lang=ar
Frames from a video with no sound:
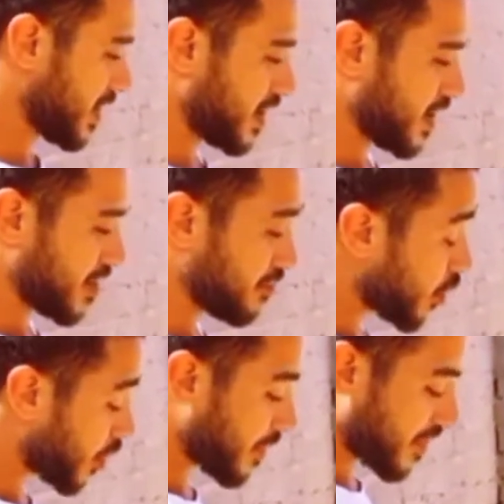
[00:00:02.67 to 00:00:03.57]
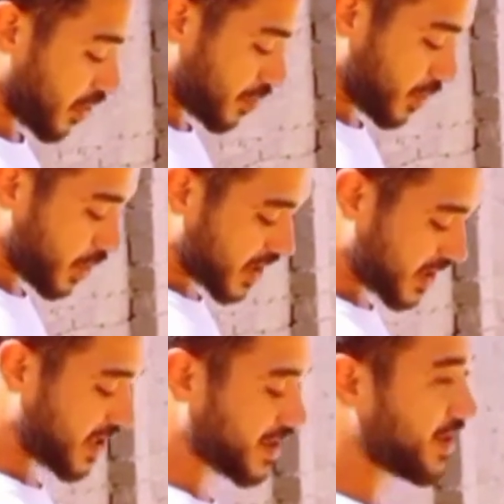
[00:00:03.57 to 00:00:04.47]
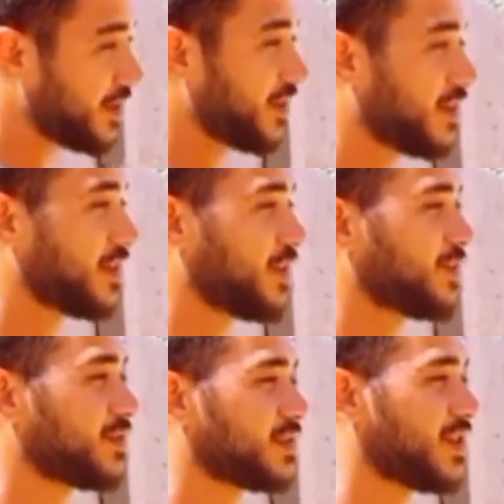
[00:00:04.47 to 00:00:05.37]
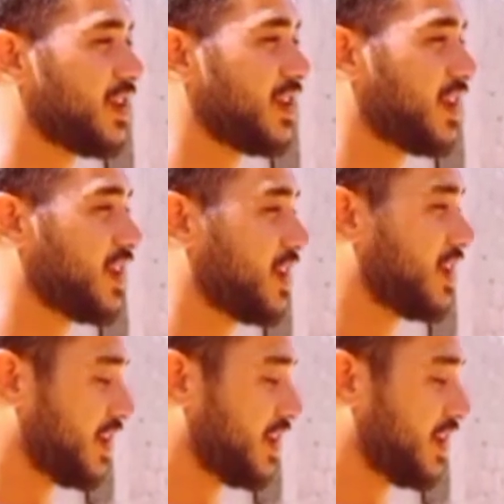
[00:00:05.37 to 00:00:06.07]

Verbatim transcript: السلام ممكن بس اخذ من وقتك دقيقتين في ايه كان خير